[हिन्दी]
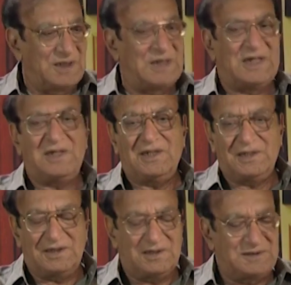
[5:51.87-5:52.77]
घर ले
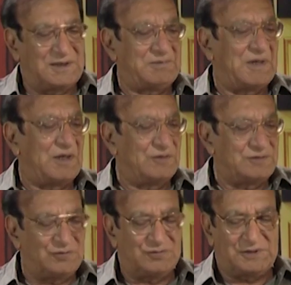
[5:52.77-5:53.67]
गया सिनेमा हाउस
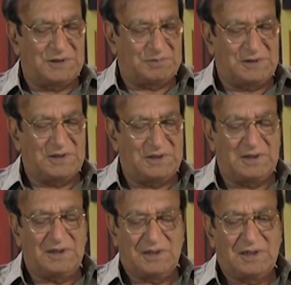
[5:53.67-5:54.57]
जो उसने अपने लिए
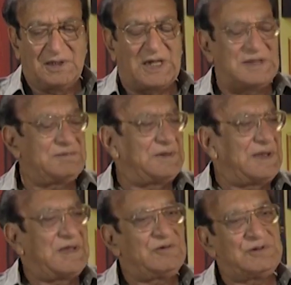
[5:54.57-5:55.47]
ख़ास
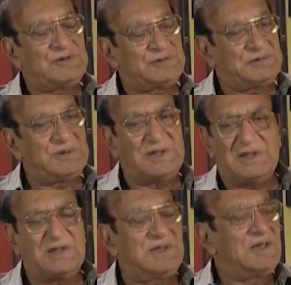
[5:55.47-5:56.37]
बनाया हुआ था उसमें ले गया